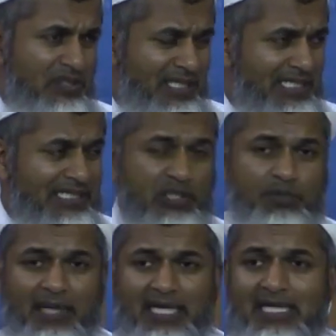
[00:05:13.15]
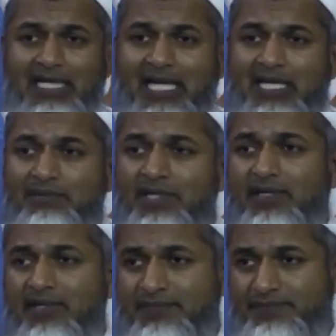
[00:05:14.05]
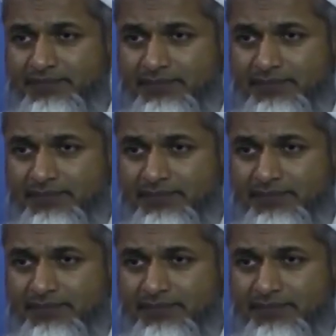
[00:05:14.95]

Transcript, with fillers: его, пока оно как зеркало не станет.